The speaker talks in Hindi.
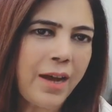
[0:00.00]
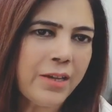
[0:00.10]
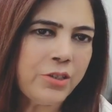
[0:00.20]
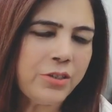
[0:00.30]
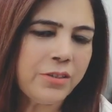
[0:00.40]

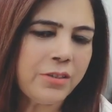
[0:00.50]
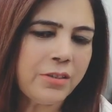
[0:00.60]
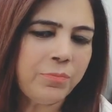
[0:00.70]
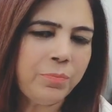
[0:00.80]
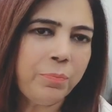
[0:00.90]
आज
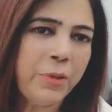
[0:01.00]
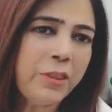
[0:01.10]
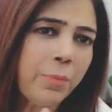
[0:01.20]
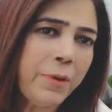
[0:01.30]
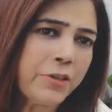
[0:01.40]

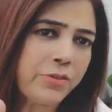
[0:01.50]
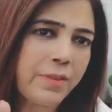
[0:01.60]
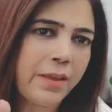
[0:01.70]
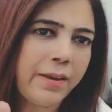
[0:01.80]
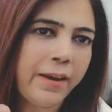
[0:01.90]
पितृपक्ष
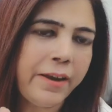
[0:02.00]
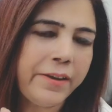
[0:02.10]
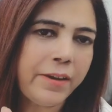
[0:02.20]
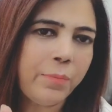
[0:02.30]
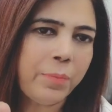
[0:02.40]
से
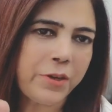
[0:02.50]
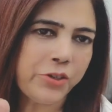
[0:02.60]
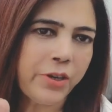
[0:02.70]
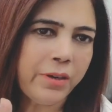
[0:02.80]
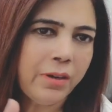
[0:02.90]
रिलेटेड
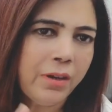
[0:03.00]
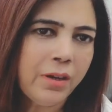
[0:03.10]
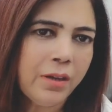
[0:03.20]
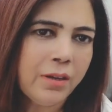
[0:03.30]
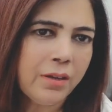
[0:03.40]
प्रश्न
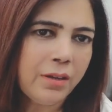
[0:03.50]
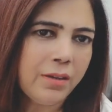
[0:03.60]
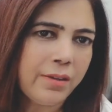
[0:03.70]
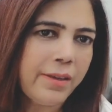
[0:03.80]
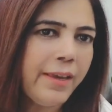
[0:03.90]

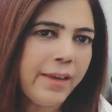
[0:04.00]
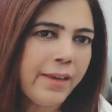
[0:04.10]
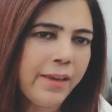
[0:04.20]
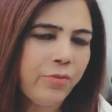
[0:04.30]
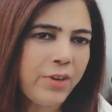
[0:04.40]
किए
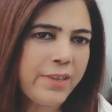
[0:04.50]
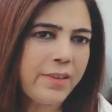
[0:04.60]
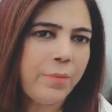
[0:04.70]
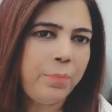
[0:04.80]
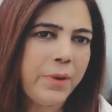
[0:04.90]
हैं
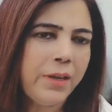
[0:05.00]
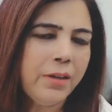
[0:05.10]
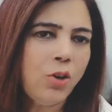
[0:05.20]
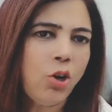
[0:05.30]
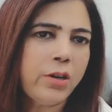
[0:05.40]
व्हाट्सएप पे
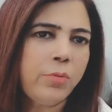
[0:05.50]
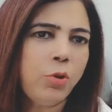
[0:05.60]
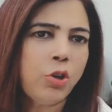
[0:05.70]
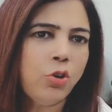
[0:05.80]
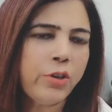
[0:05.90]
और
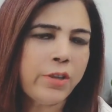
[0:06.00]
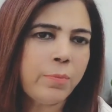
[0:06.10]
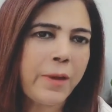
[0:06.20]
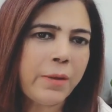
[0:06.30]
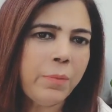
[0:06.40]
बहुत लोग इस
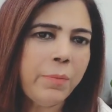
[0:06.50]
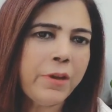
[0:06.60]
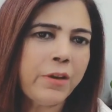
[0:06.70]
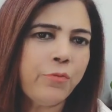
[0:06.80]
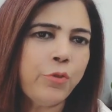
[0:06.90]
बारे में भी
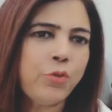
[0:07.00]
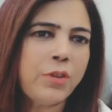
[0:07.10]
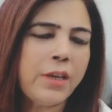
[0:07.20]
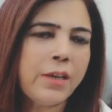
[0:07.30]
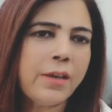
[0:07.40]
कंफ्यूज
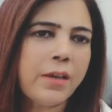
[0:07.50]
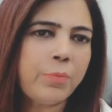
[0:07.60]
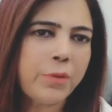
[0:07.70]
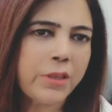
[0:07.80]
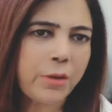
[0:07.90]
थे कि कब
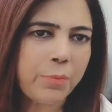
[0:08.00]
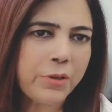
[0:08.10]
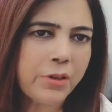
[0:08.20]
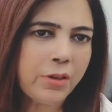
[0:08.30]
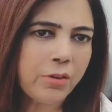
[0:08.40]
से
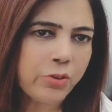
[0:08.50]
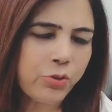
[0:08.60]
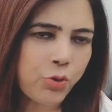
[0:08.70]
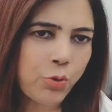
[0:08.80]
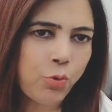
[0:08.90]
तर्पण
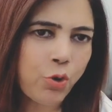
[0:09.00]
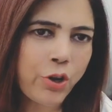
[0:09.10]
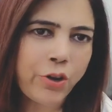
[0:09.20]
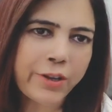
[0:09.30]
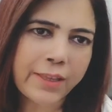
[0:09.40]
शुरू होगा
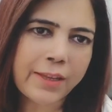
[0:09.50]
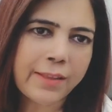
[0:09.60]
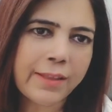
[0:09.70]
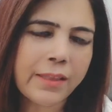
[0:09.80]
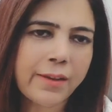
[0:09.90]
और कितने
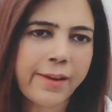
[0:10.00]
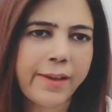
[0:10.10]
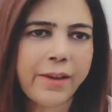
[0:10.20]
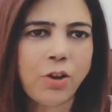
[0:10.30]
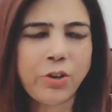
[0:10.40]
दिन तक
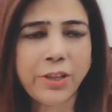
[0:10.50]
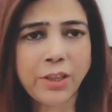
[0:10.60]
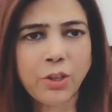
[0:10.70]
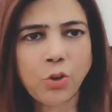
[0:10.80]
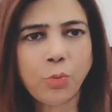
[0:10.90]
रहेगा और
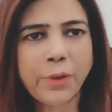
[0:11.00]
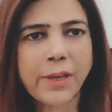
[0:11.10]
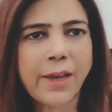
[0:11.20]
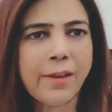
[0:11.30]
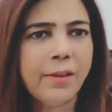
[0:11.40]
इन दिनों में
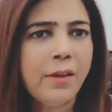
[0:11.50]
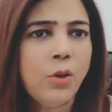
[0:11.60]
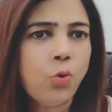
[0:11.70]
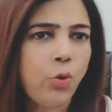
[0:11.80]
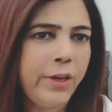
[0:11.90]
क्या
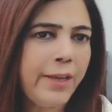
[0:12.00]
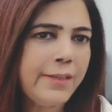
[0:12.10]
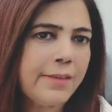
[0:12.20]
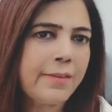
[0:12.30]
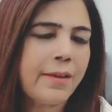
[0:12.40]
कोई नई
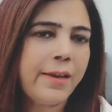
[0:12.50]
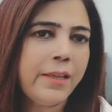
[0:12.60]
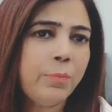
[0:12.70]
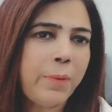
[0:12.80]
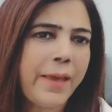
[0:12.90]
चीज़
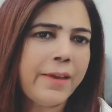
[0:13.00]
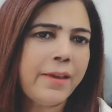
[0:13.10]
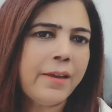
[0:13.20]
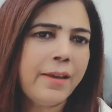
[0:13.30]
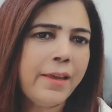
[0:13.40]
खरीद
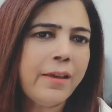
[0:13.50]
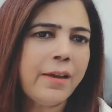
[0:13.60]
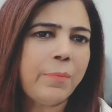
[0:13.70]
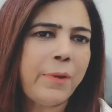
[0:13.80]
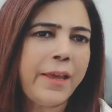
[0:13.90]
पाएंगे या नहीं
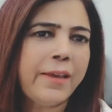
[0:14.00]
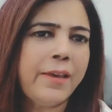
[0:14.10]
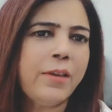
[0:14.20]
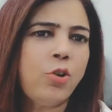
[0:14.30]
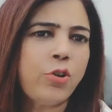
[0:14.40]
कर
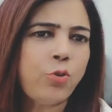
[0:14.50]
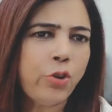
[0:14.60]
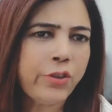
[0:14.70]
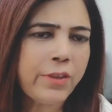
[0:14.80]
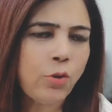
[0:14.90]
पाएंगे और
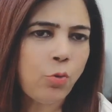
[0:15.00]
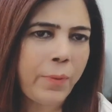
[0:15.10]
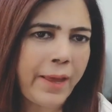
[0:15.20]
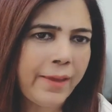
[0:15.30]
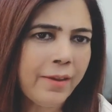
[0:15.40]
कौन से
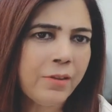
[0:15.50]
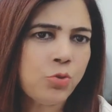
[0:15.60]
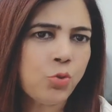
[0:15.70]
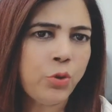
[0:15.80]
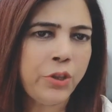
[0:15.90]
उपाय हैं
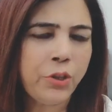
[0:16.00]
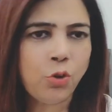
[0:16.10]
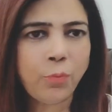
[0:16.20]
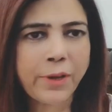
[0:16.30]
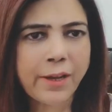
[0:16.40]
जो इन
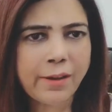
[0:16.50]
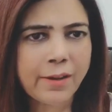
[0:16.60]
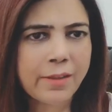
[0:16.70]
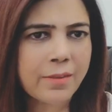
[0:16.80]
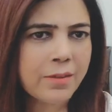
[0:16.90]
दिनों में
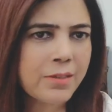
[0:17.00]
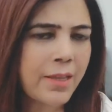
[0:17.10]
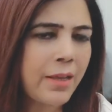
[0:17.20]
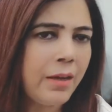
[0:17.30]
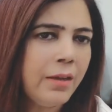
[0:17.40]
करने से
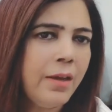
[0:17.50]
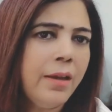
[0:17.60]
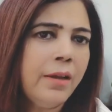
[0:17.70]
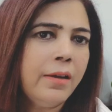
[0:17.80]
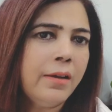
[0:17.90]
ज़्यादा
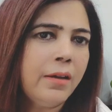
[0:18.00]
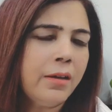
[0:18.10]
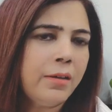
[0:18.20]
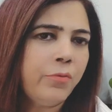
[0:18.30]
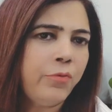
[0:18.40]

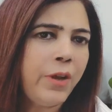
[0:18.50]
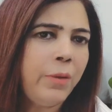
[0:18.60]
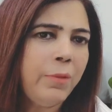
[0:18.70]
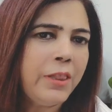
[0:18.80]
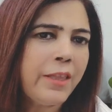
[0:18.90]
फल
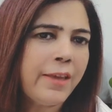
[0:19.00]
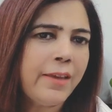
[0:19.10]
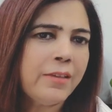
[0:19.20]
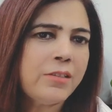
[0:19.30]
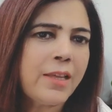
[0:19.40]
मिलते
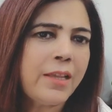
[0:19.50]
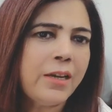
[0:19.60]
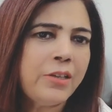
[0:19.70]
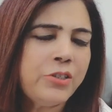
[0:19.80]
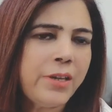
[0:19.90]
हैं ज़्यादा
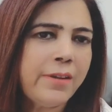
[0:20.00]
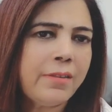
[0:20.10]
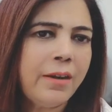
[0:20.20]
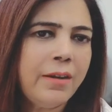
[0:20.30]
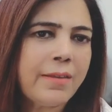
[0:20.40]
अच्छे
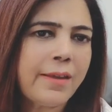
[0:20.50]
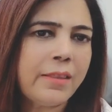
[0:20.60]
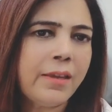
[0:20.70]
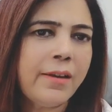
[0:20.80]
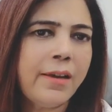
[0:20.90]
रिजल्ट्स
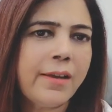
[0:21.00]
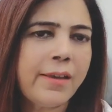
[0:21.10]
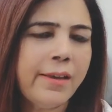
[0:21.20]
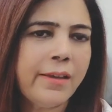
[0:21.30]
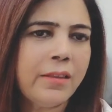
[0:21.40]
आते हैं घर
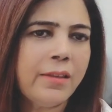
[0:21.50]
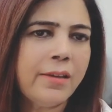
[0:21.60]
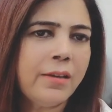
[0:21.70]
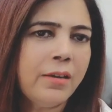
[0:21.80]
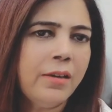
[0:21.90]
के
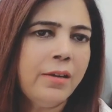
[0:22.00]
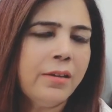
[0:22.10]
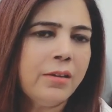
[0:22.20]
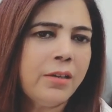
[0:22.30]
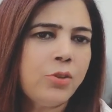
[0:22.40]
अंदर
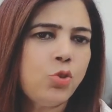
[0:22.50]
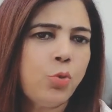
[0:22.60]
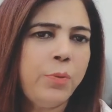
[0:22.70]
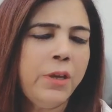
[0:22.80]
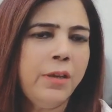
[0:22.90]
जो
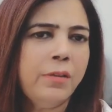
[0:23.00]
भी